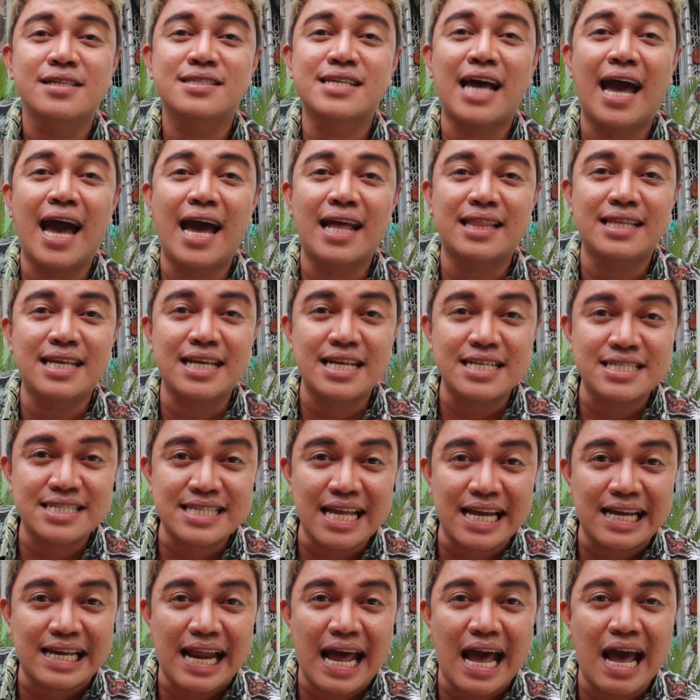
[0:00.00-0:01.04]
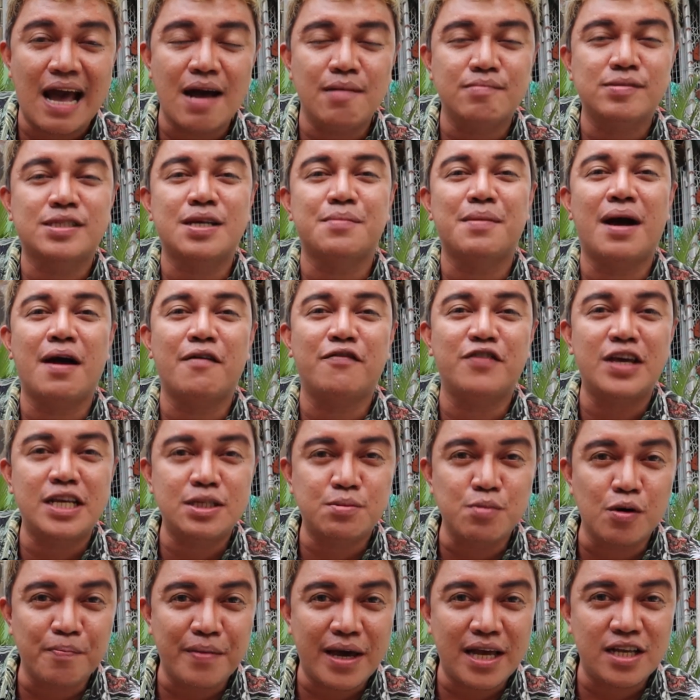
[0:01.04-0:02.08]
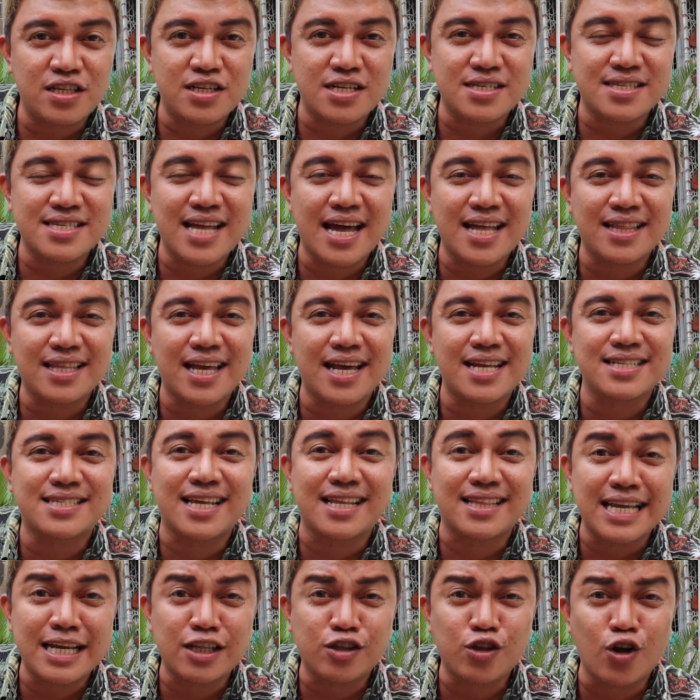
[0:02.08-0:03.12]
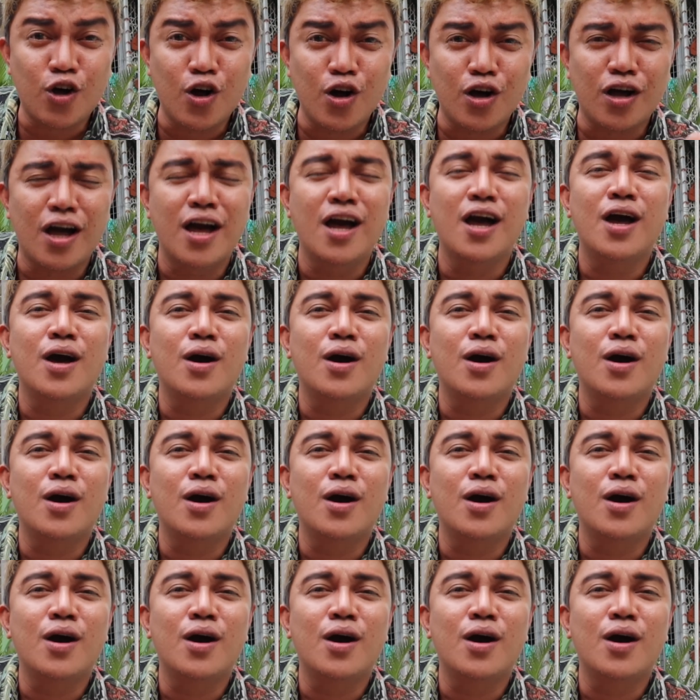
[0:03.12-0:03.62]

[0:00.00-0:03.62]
Sa ating Instagram, sa mga Facebook pages natin, sa TikTok.